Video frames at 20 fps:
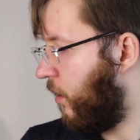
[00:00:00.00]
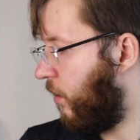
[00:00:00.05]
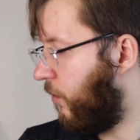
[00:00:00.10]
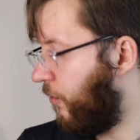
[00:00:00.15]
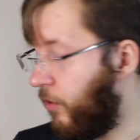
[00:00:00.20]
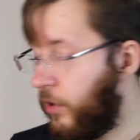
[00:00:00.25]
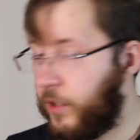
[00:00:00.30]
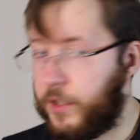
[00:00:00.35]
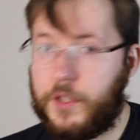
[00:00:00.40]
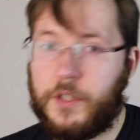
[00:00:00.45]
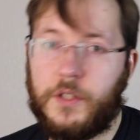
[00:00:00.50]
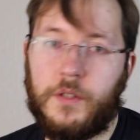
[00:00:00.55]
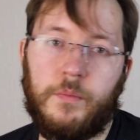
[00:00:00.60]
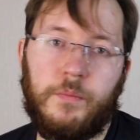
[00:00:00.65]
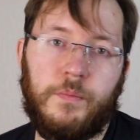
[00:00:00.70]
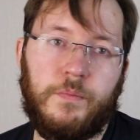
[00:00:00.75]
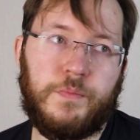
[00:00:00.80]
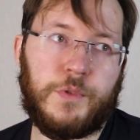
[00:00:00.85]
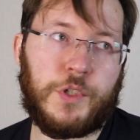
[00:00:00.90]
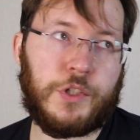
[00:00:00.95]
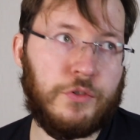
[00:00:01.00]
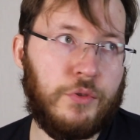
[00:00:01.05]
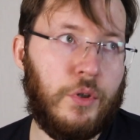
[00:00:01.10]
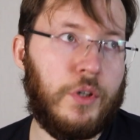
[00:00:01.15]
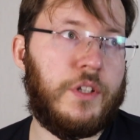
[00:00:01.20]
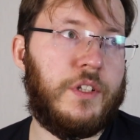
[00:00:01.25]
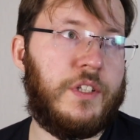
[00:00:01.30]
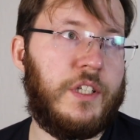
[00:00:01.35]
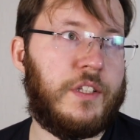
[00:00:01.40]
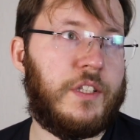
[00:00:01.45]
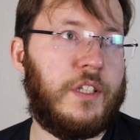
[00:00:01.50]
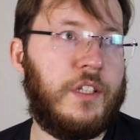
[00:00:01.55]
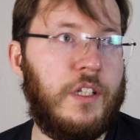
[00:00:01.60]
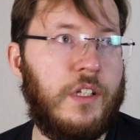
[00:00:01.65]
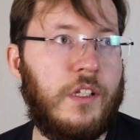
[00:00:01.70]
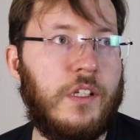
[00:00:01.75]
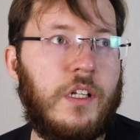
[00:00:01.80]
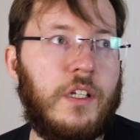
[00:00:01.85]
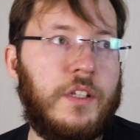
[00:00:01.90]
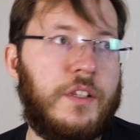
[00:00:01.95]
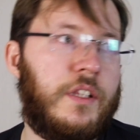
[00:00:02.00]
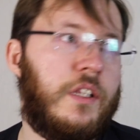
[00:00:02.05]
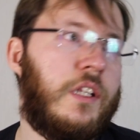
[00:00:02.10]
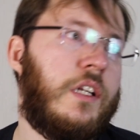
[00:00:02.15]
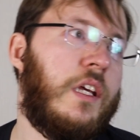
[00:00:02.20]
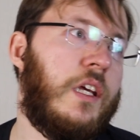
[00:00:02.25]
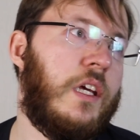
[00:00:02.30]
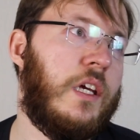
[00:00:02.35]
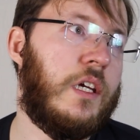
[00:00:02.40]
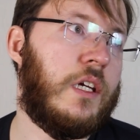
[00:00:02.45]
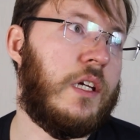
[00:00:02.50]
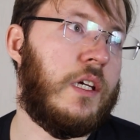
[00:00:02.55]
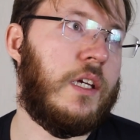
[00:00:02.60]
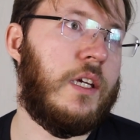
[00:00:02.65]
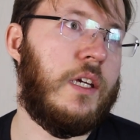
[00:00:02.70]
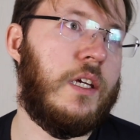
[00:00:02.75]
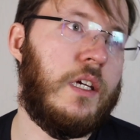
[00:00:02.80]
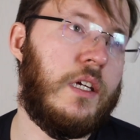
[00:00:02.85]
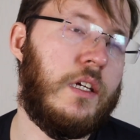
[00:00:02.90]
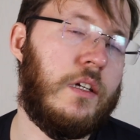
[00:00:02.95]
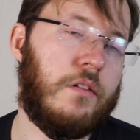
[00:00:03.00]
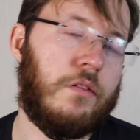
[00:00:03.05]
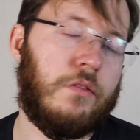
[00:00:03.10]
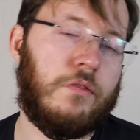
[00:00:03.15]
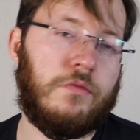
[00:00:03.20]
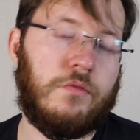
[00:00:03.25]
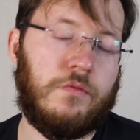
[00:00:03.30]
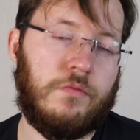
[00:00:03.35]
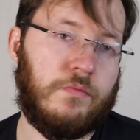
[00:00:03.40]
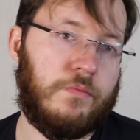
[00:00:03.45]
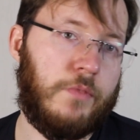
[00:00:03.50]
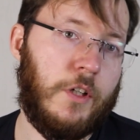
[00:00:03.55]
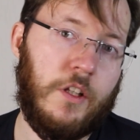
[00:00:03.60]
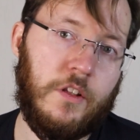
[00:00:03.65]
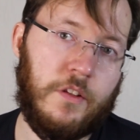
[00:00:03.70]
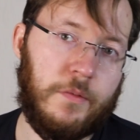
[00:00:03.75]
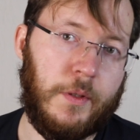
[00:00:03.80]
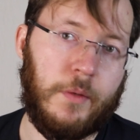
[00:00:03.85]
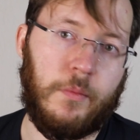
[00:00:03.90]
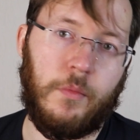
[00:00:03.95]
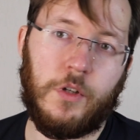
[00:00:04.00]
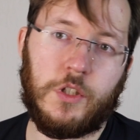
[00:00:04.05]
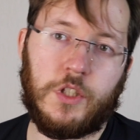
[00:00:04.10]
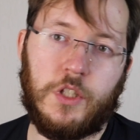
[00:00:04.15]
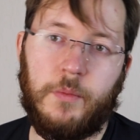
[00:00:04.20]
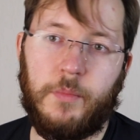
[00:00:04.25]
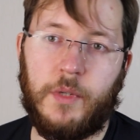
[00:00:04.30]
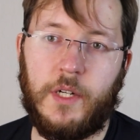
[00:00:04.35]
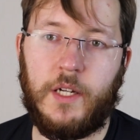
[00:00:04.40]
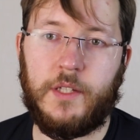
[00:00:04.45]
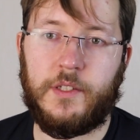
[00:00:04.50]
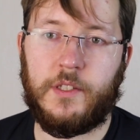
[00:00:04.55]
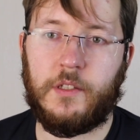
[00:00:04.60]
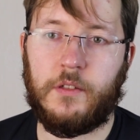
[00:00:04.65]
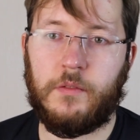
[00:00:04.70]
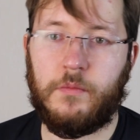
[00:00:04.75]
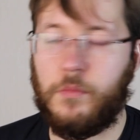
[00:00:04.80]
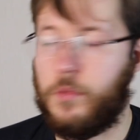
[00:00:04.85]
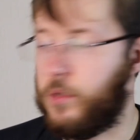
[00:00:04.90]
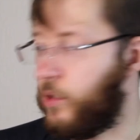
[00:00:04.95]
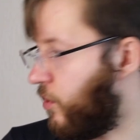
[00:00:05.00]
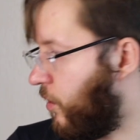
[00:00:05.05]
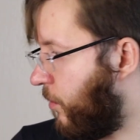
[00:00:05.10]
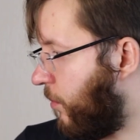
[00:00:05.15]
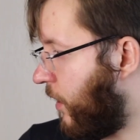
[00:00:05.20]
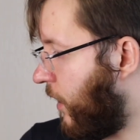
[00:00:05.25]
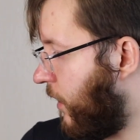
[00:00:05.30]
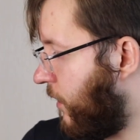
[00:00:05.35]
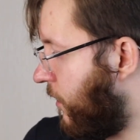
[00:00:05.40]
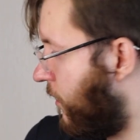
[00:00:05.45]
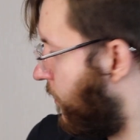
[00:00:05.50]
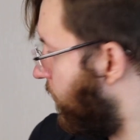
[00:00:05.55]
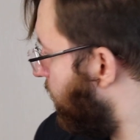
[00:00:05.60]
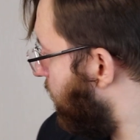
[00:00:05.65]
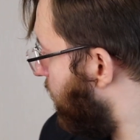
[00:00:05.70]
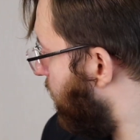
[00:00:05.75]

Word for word: Вот, шло где-то недели три и в принципе можно брать, можно брать.